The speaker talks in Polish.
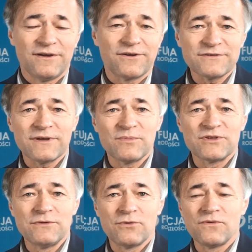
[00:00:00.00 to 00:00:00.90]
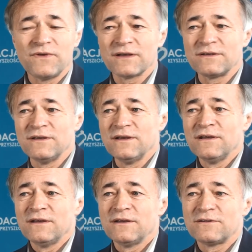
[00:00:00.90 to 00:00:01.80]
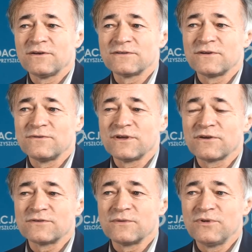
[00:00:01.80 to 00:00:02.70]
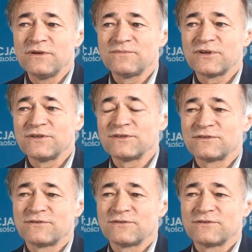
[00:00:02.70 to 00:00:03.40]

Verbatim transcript: rozkład posiłków, jak i e, to, co ludzie konsumują, przecież